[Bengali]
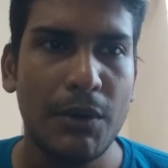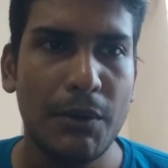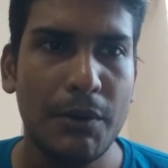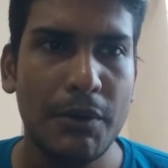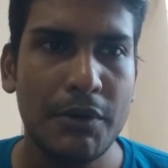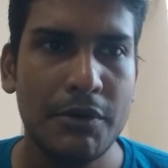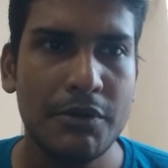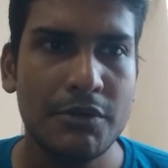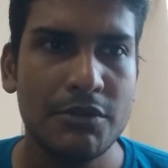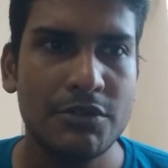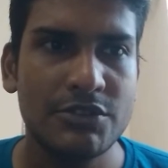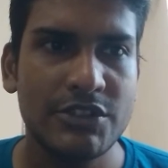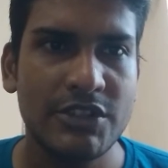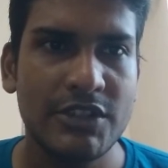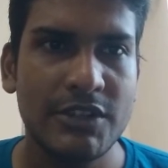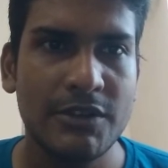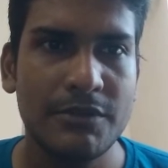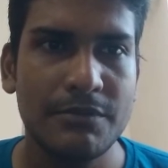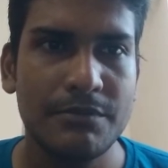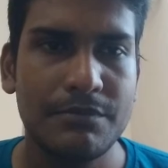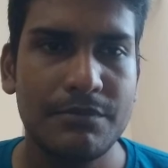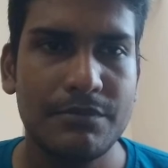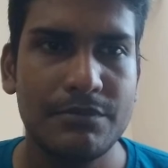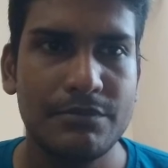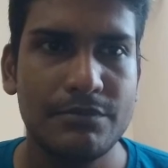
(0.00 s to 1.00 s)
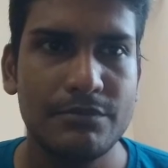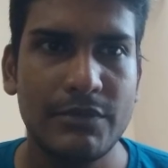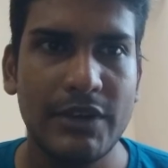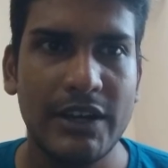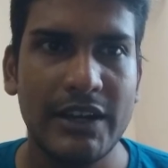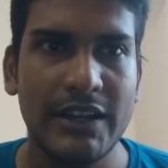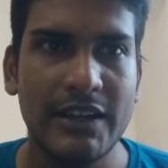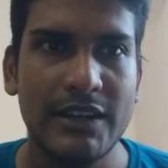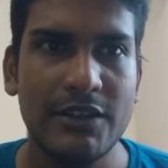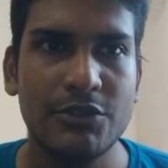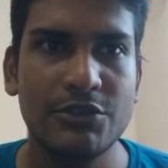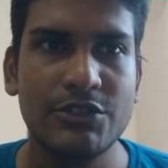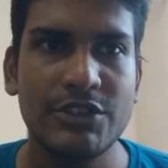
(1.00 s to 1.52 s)
ও হচ্ছে
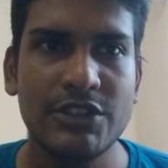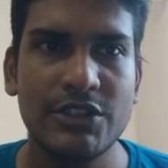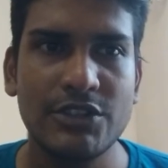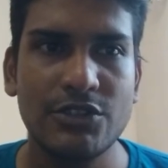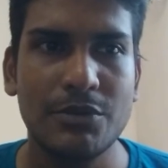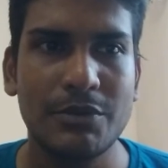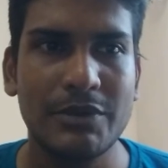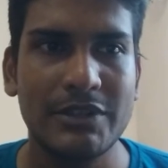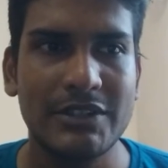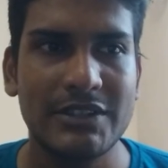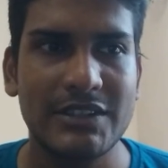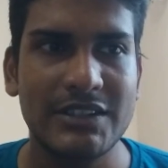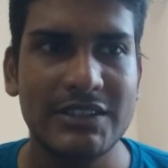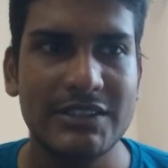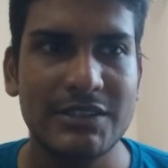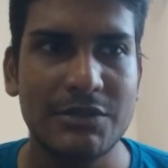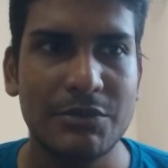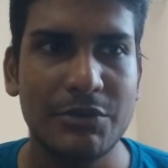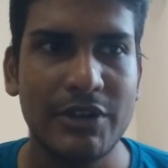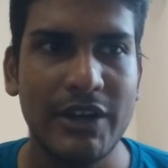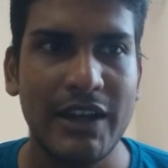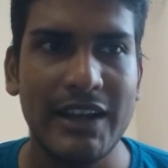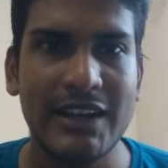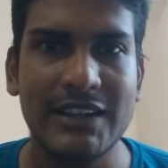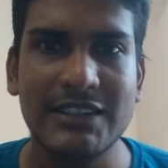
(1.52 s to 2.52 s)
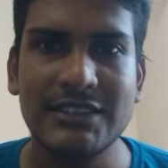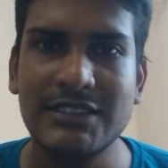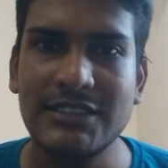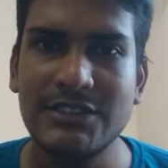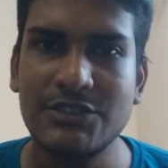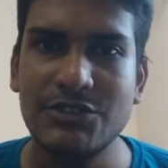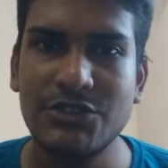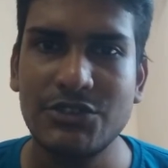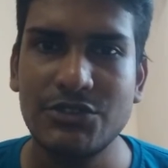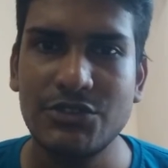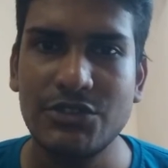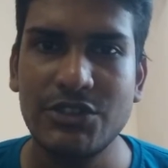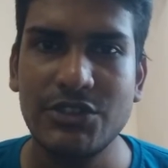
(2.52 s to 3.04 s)
মানে অতিরিক্ত মাত্রায় যেমন এক হাজার
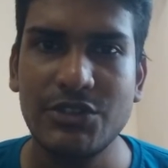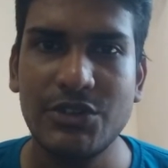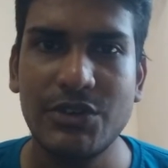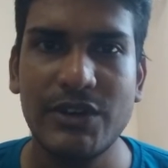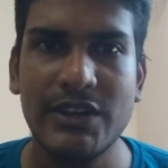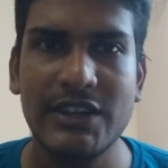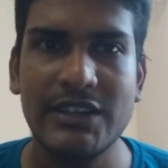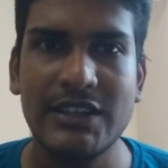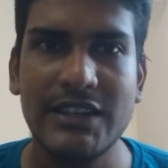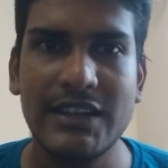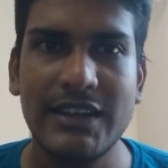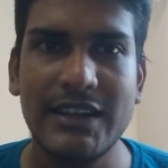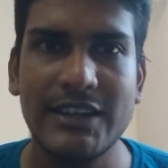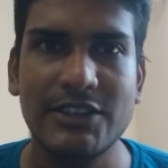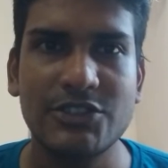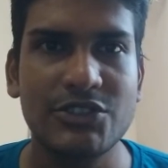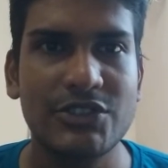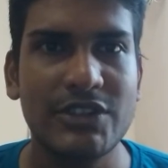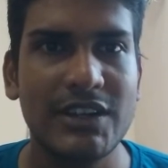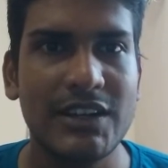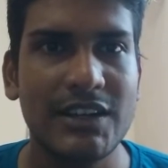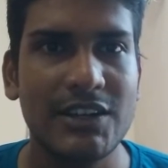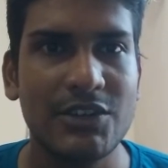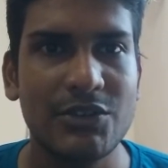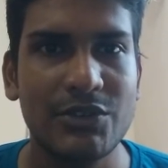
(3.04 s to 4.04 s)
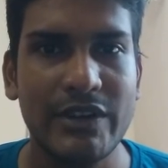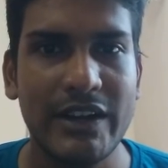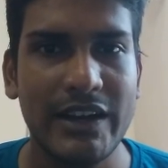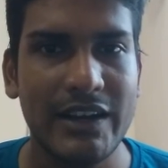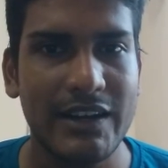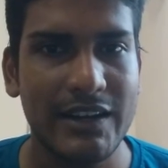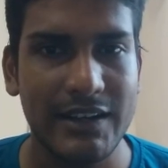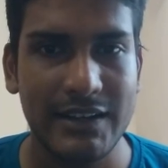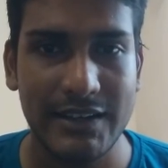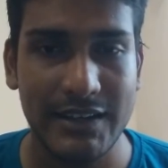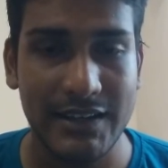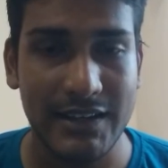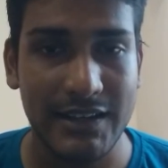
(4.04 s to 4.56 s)
জন যদি করে তাহলে একশো টাকা করে এক
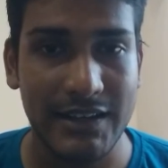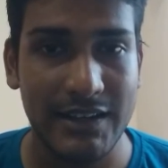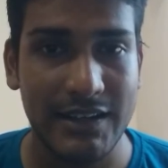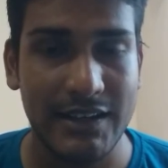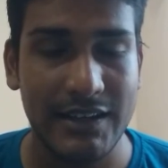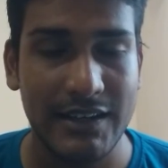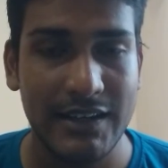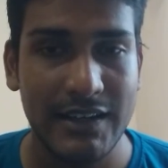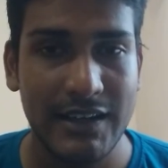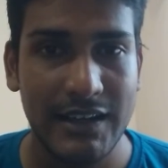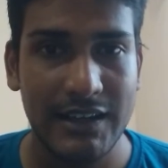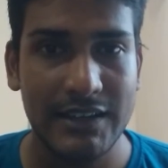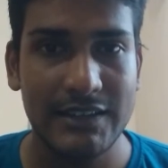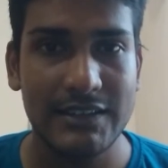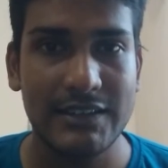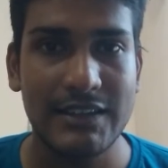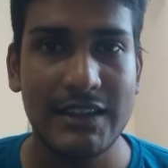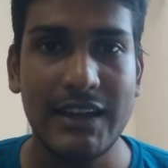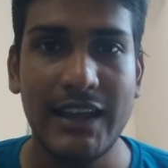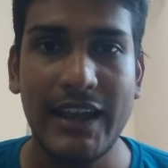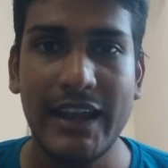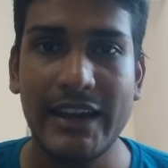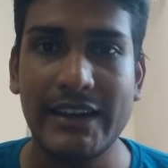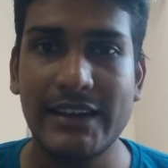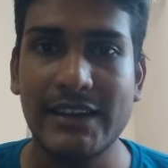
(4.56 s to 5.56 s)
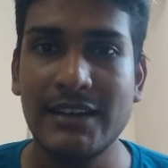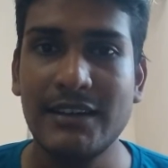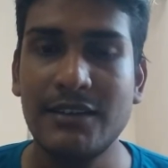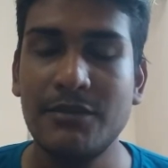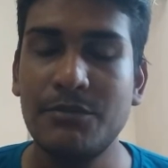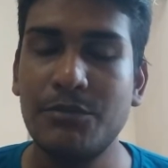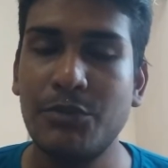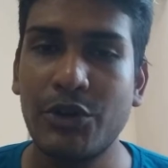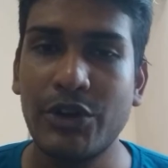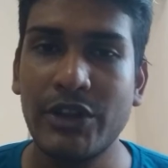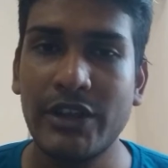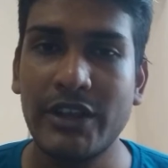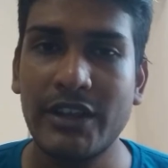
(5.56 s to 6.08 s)
লাখ টাকা তাহলে একটা
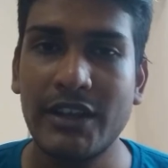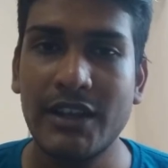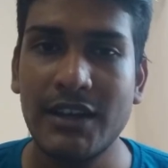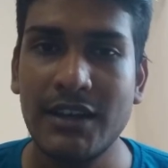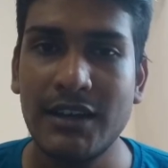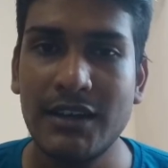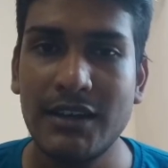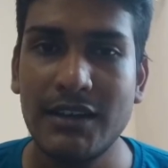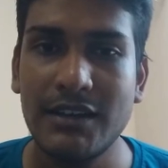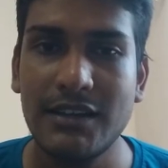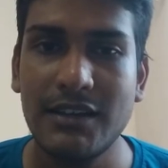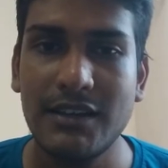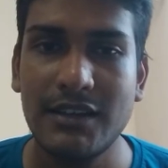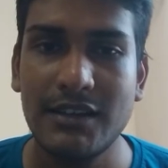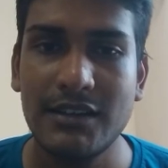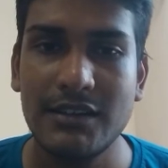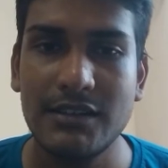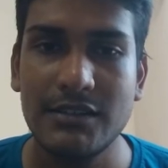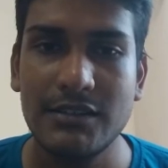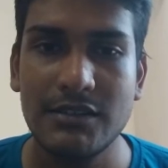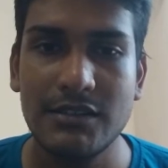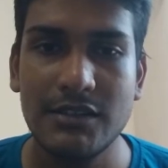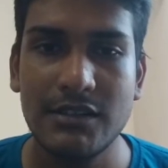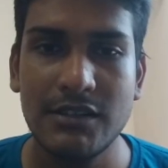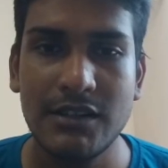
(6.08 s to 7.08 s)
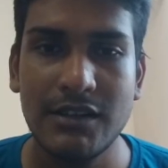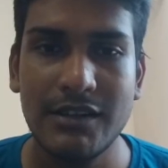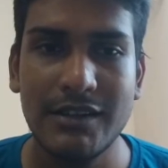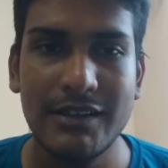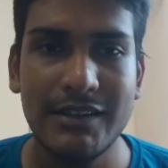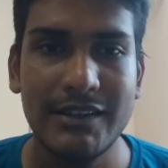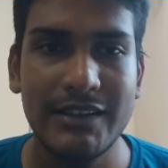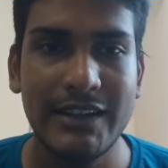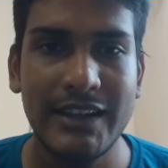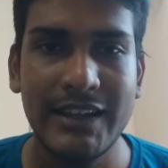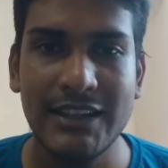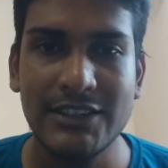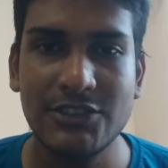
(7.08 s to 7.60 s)
পরীক্ষা
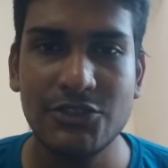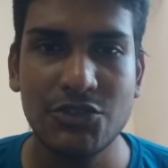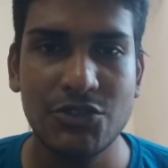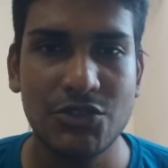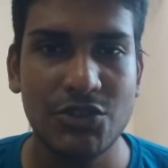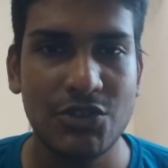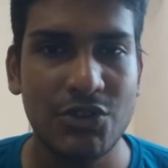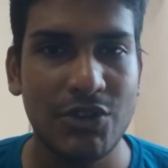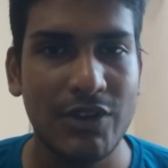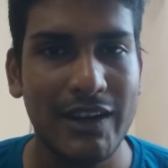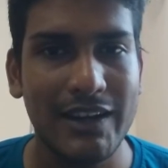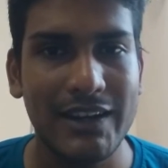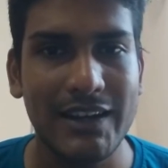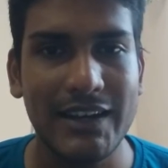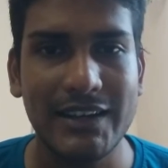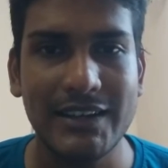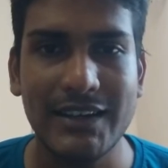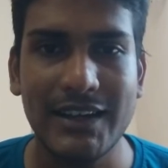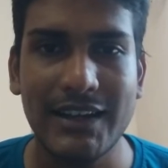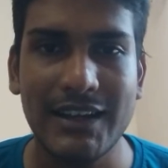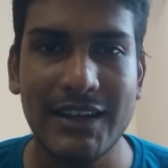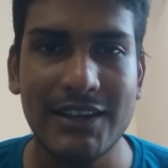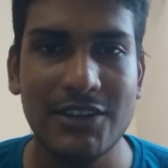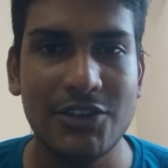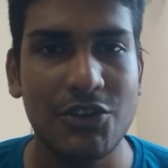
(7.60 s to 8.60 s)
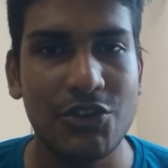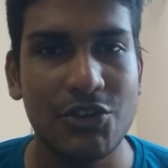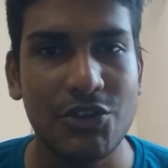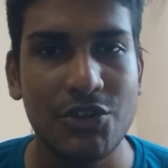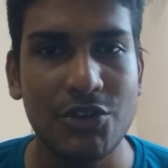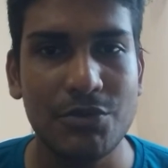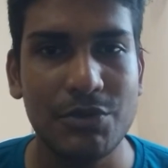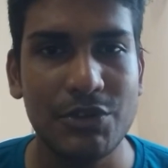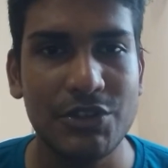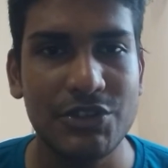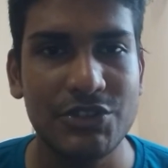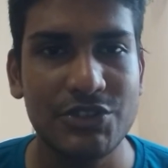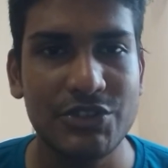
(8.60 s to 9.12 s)
নেওয়ার জন্য এক লাখ টাকার কখনো
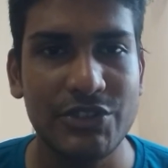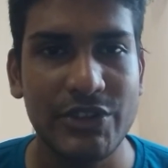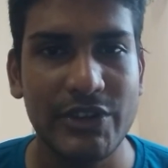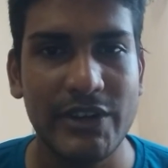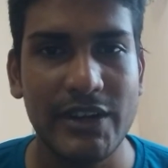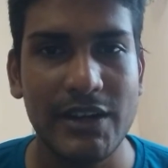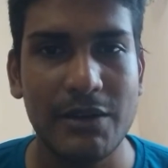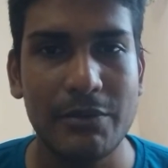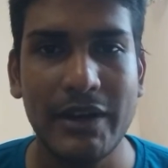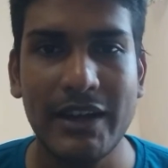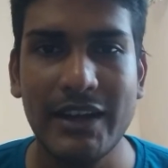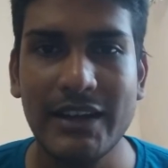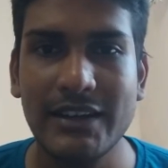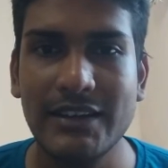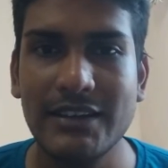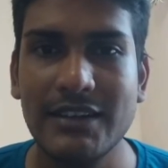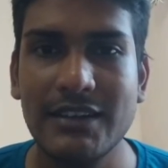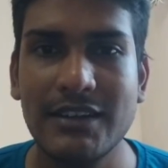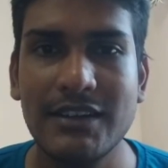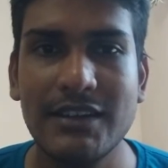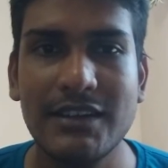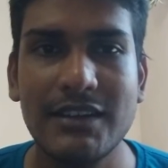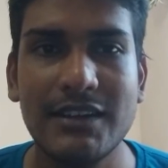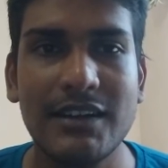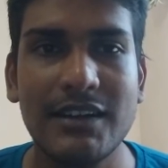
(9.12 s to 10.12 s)
প্রয়োজন হয় না বা একটা